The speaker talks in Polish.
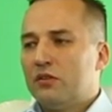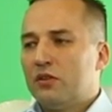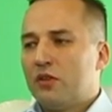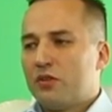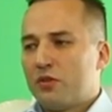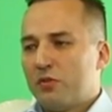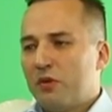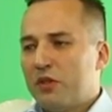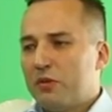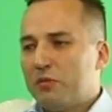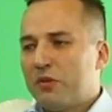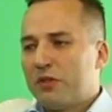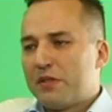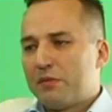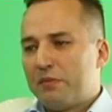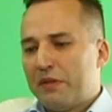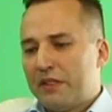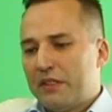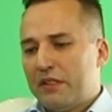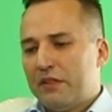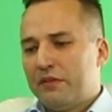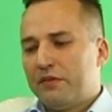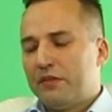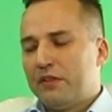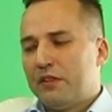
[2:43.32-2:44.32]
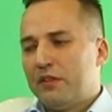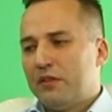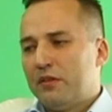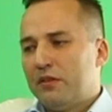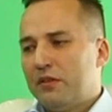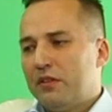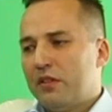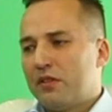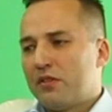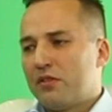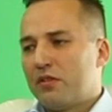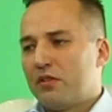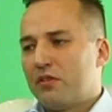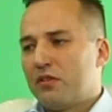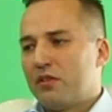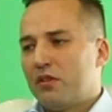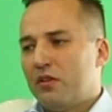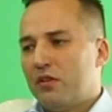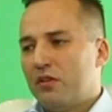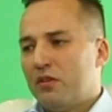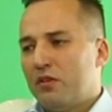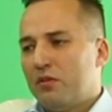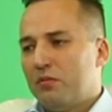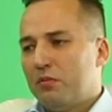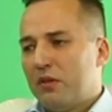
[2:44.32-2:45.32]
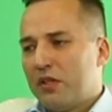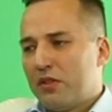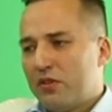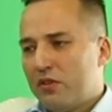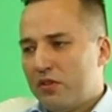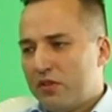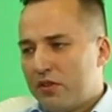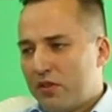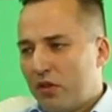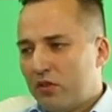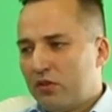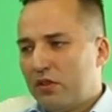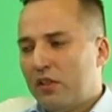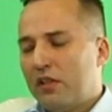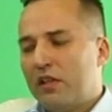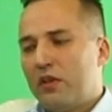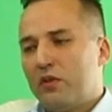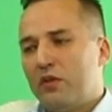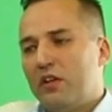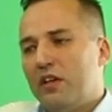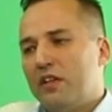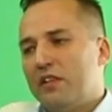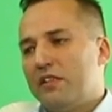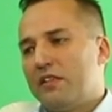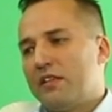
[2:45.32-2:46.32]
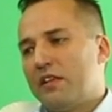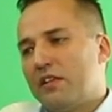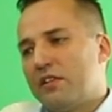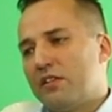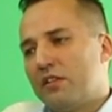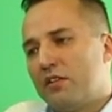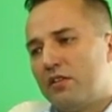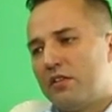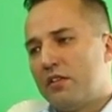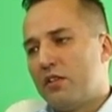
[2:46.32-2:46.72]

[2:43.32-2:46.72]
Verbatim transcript: to z mojej perspektywy jest to bardzo istotne dla organizacji.